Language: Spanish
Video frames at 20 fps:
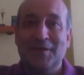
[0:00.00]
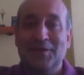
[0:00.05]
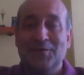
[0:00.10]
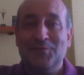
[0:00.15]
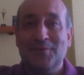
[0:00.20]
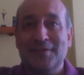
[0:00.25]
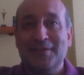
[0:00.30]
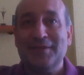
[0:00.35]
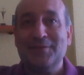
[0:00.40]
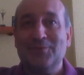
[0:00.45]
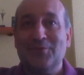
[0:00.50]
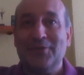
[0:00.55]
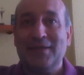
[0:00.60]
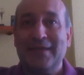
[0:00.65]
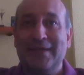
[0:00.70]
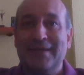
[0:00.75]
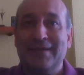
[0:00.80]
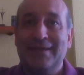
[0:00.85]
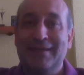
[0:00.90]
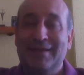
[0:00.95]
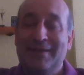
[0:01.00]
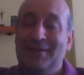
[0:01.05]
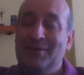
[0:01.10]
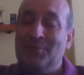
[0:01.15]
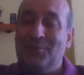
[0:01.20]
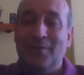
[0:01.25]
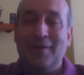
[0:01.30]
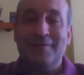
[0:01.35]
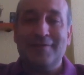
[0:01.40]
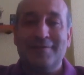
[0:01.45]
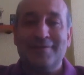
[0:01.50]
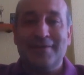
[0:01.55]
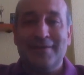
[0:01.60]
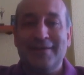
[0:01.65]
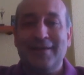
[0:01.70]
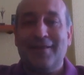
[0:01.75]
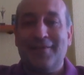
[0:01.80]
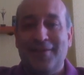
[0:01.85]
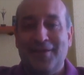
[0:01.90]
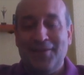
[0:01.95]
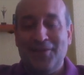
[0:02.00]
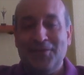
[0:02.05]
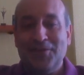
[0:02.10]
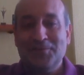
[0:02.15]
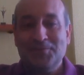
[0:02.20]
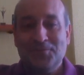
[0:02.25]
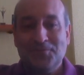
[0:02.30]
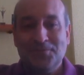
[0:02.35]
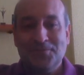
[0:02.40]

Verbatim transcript: pero me temo que vais a seguir haciendo.